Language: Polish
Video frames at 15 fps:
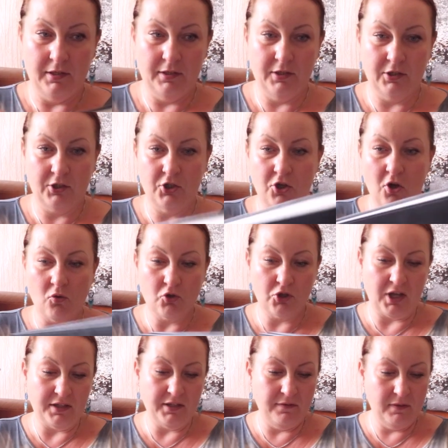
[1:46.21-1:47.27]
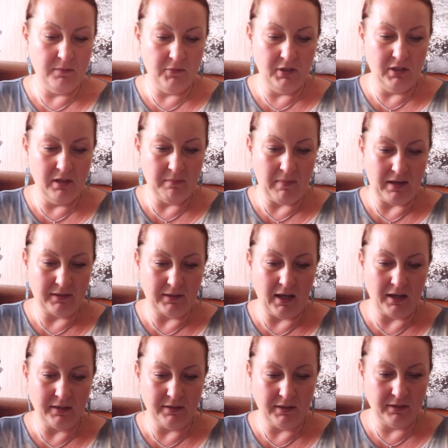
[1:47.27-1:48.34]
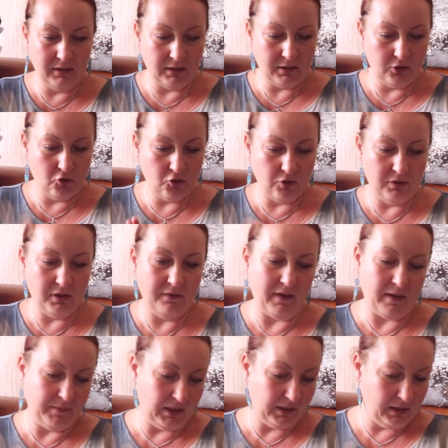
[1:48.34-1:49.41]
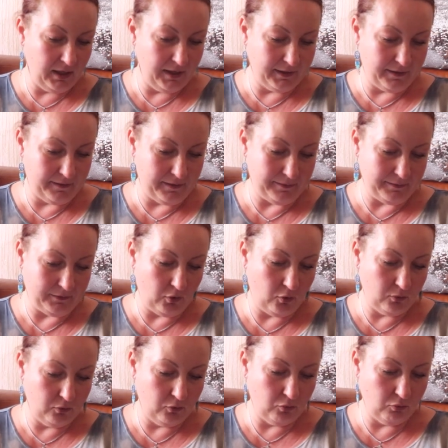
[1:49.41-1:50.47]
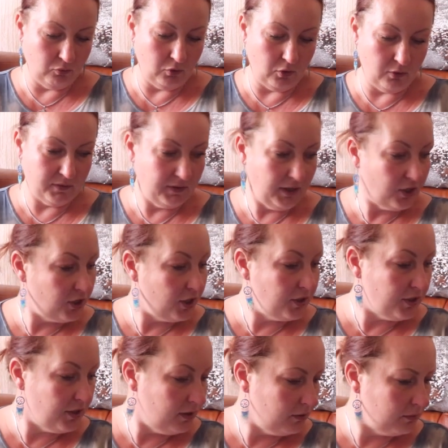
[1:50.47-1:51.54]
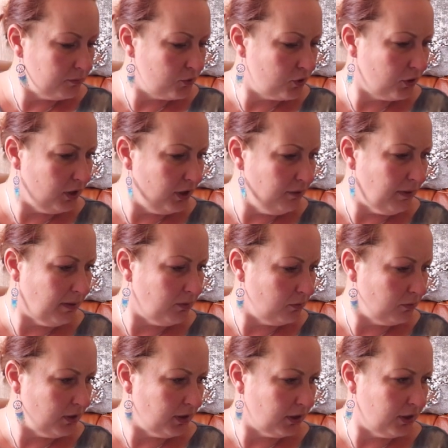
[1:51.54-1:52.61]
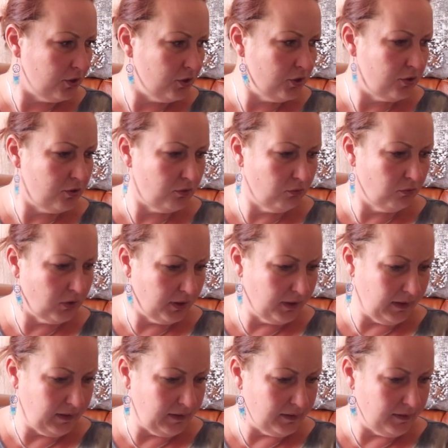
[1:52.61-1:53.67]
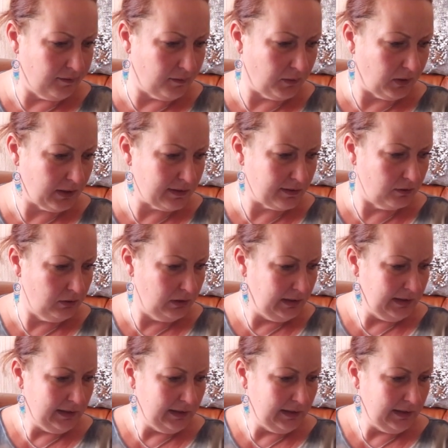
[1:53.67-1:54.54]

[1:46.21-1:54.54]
E, książka. Nie wiem ile ma kartek, dlatego że oderwałam naklejkę. No trudno, zdarza się. Przykleiłam ją na jakiś tutaj, ale nie wiem na co.